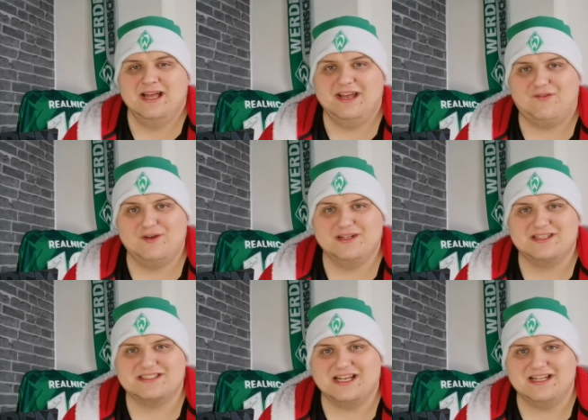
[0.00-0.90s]
Ich finde
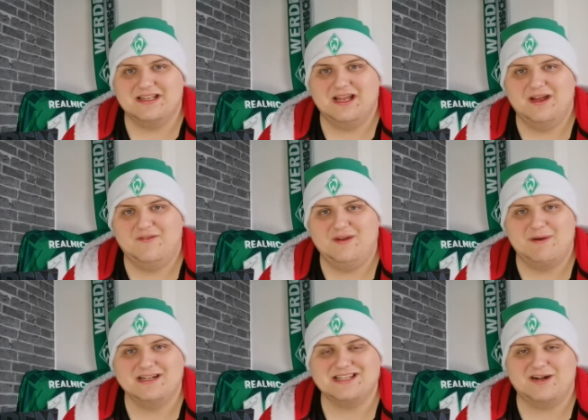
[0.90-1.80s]
interessant, wie
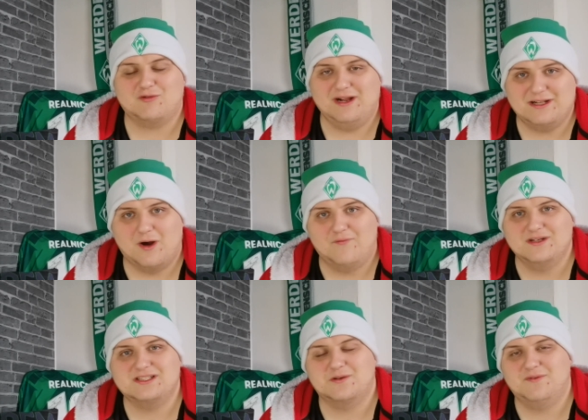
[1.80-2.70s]
Mainz aktuell drauf
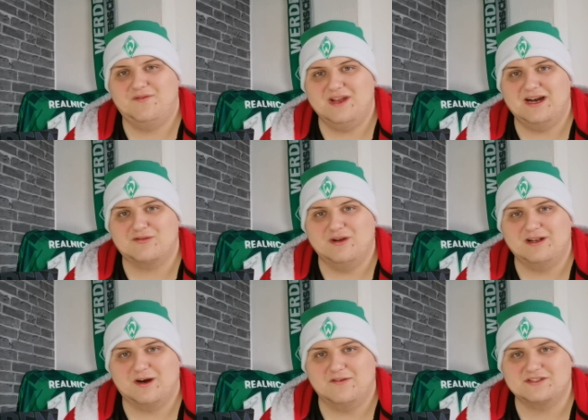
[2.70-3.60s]
ist und wie wir aktuell
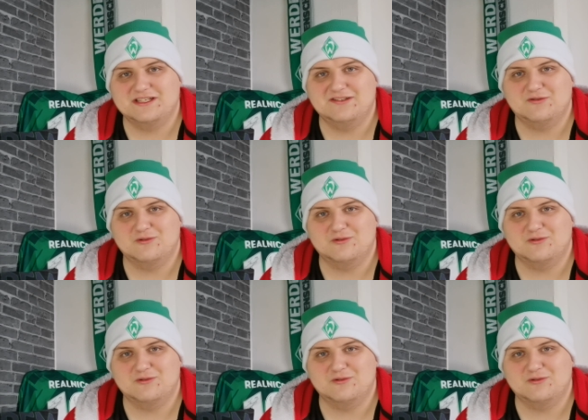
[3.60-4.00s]
drauf sind.